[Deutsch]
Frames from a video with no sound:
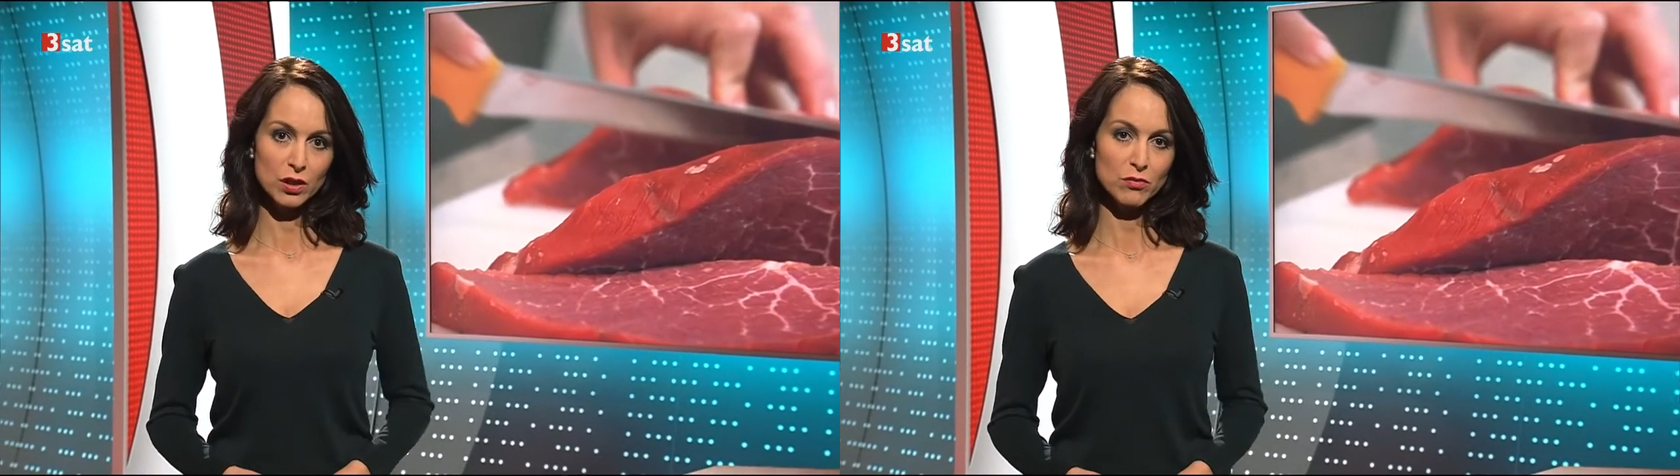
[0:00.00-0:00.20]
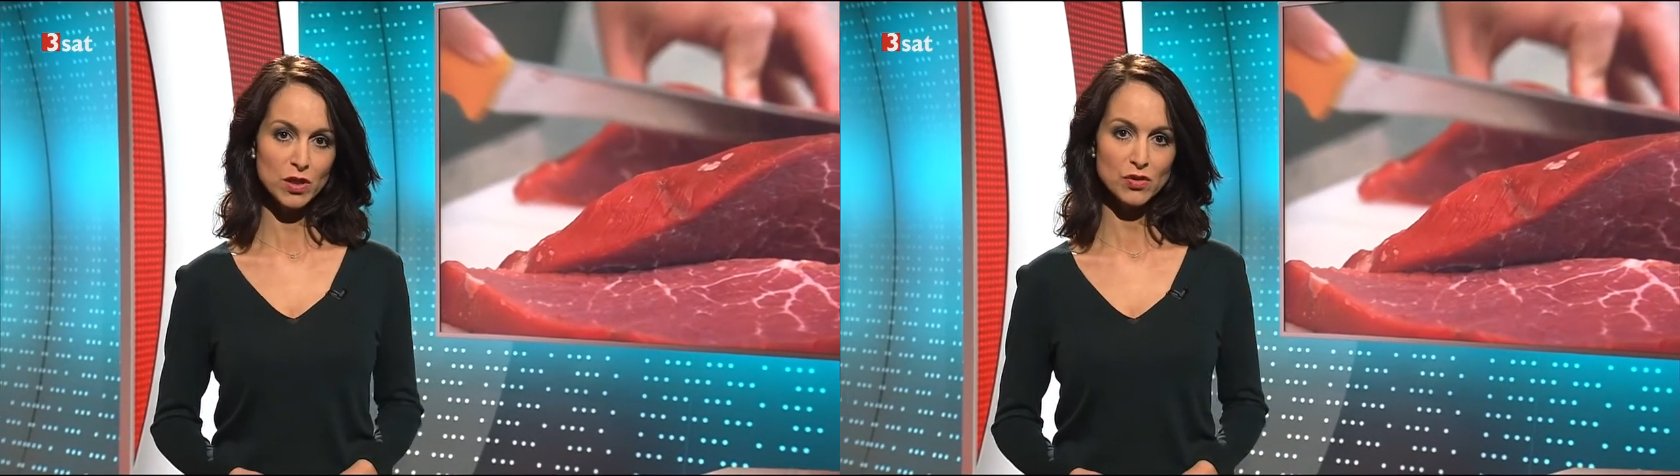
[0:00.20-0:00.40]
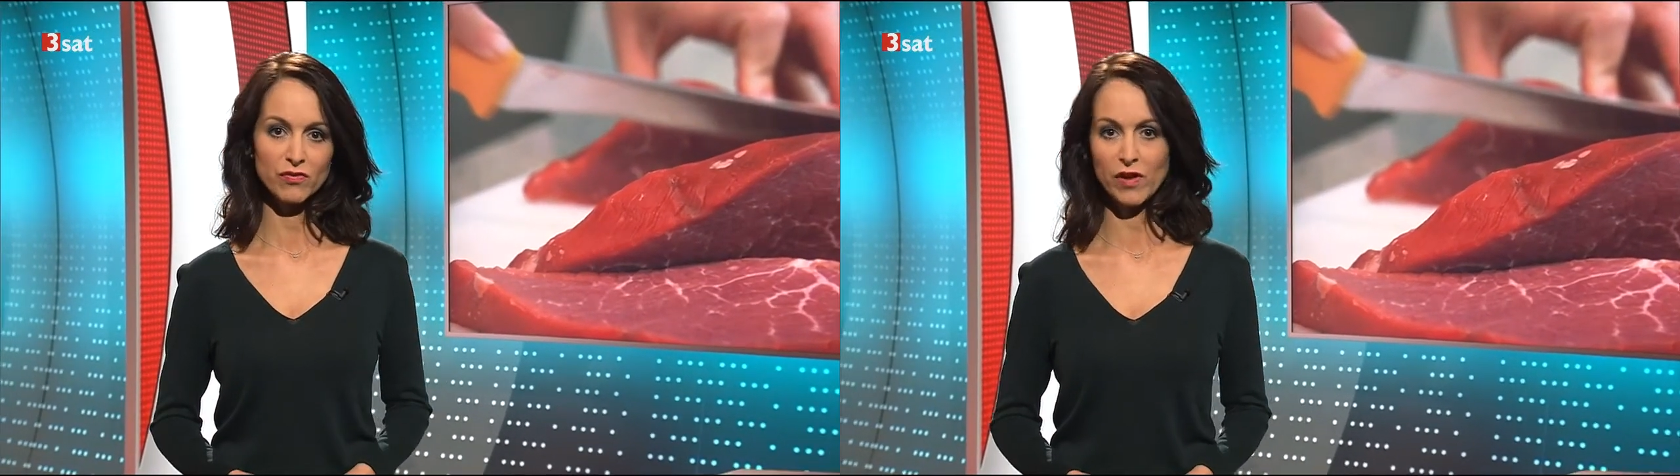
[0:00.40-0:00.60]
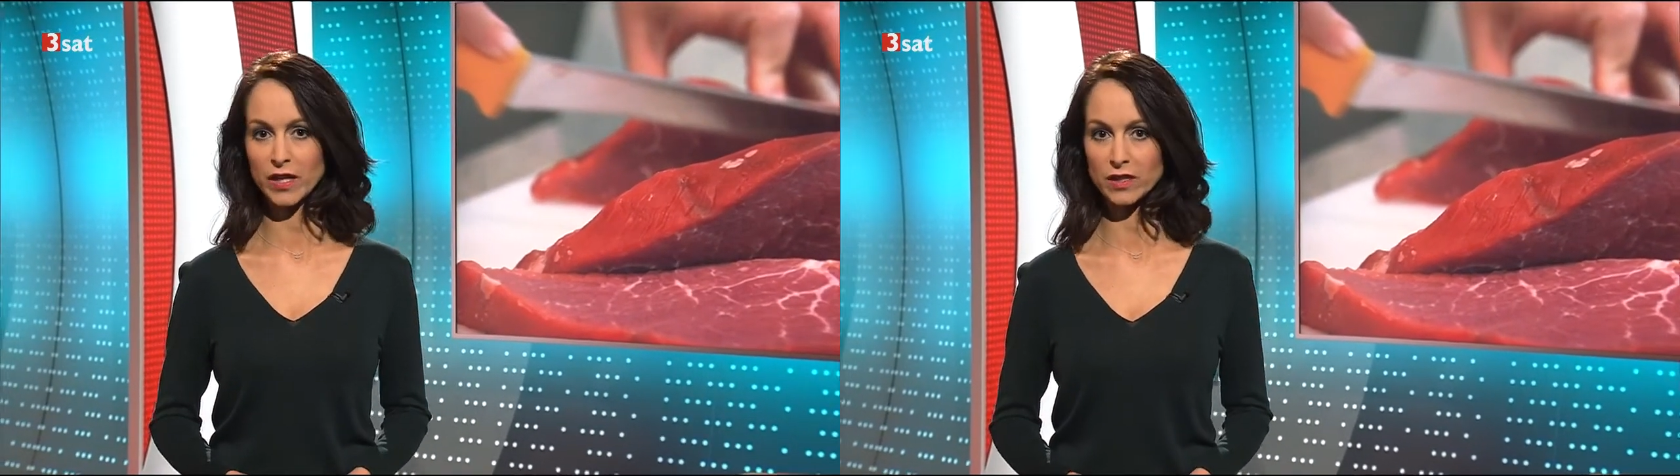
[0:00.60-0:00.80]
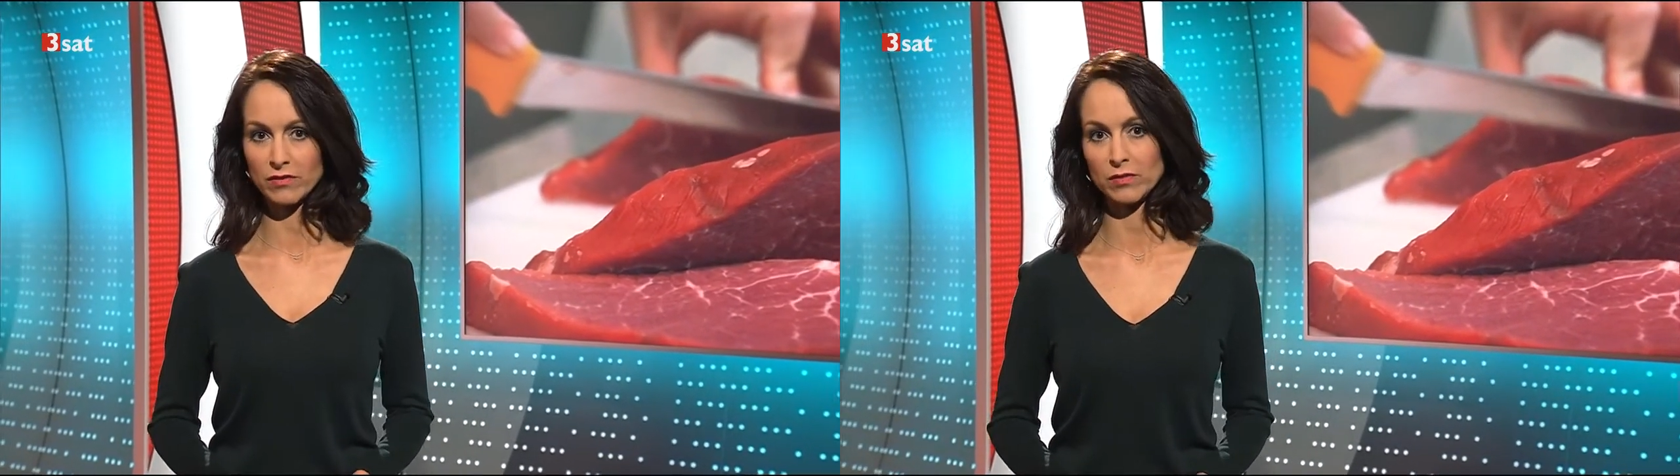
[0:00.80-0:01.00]
immer so
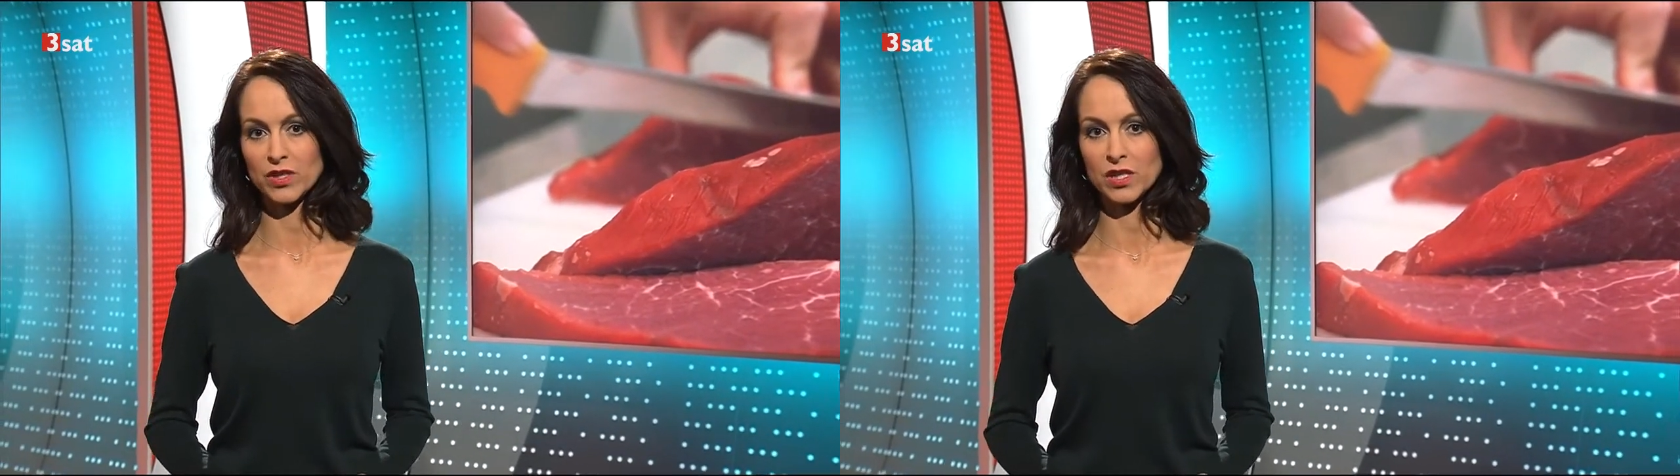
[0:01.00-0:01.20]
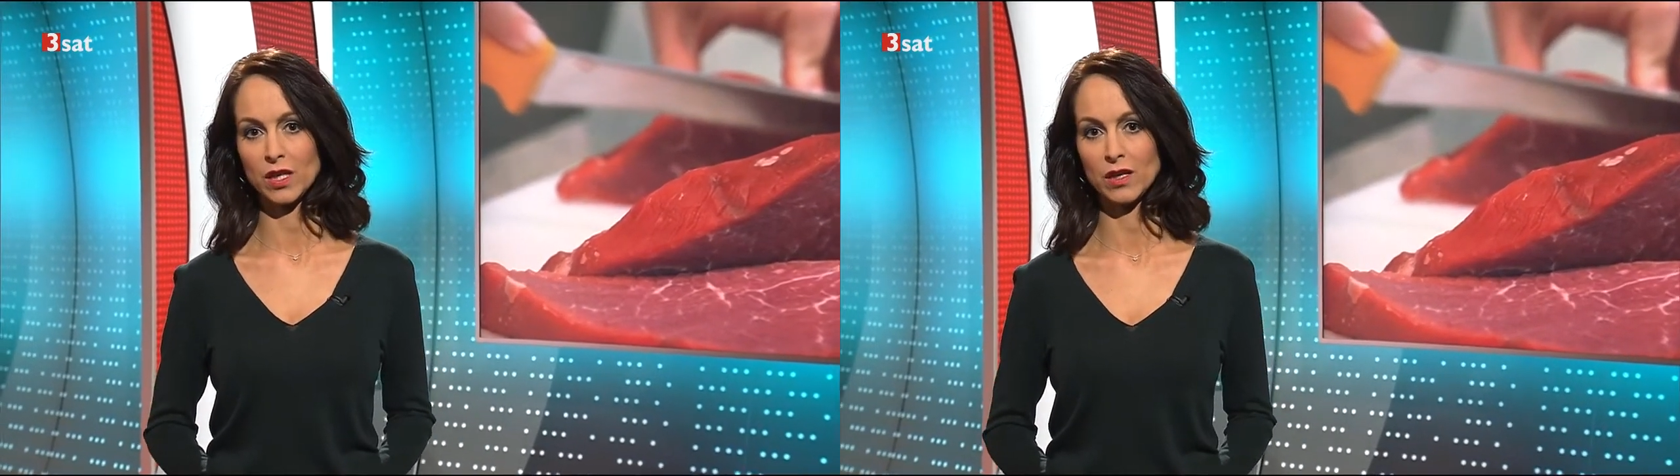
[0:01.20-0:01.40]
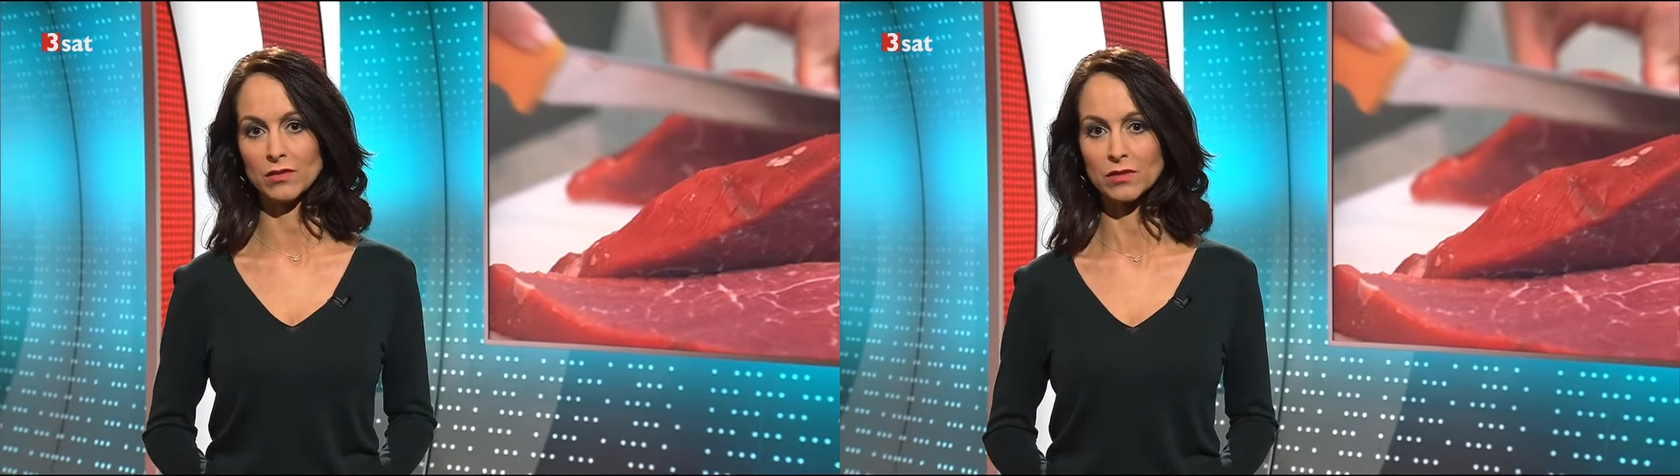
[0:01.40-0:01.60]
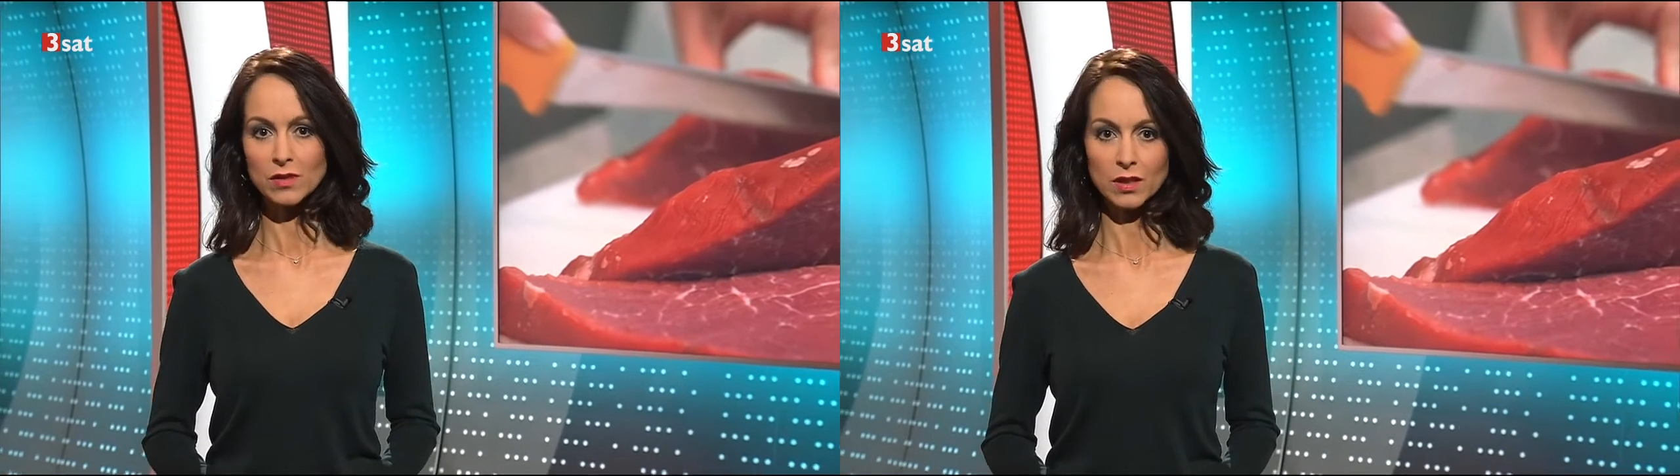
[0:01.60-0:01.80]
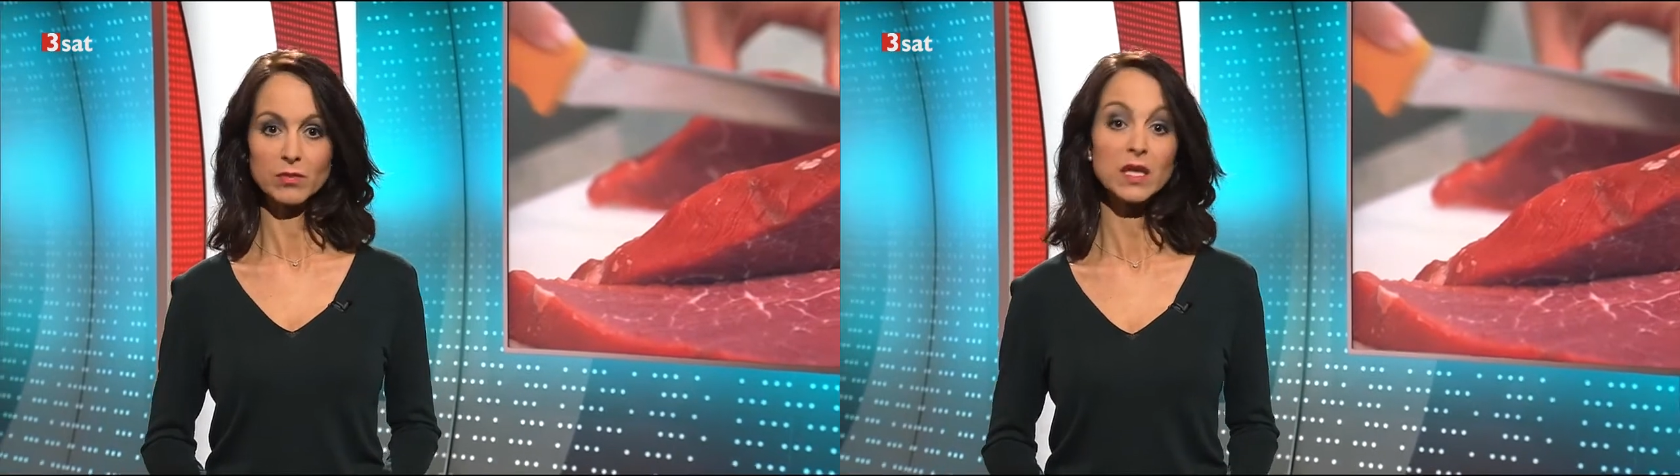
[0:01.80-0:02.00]
weiter wie bisher und
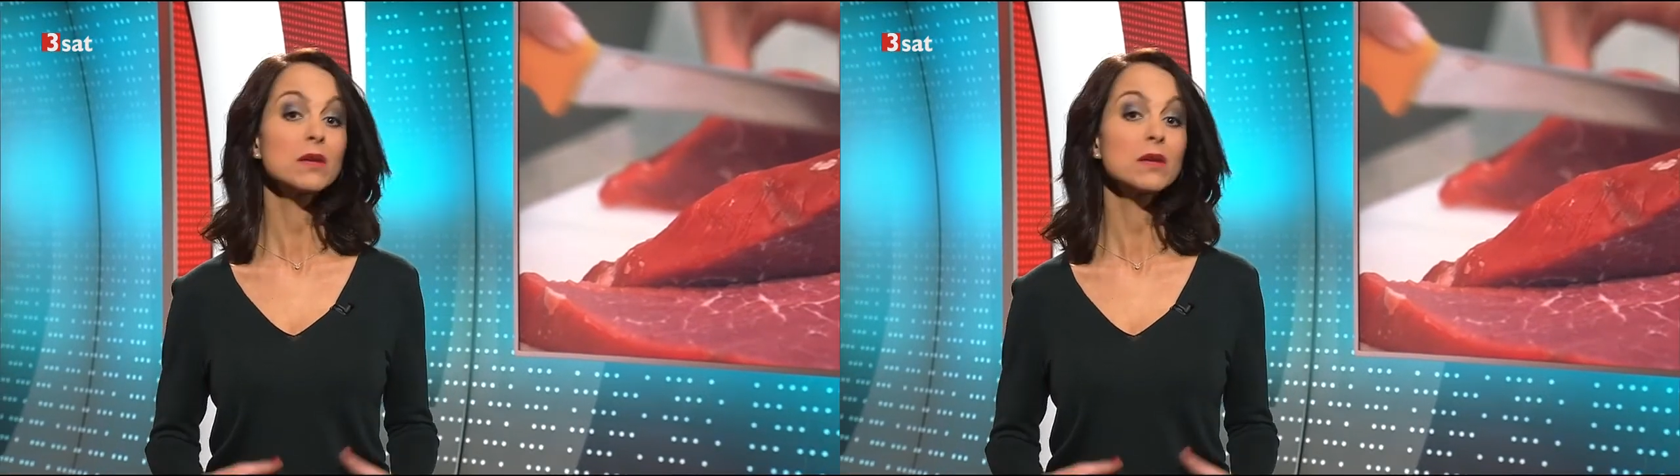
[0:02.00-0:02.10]
es gibt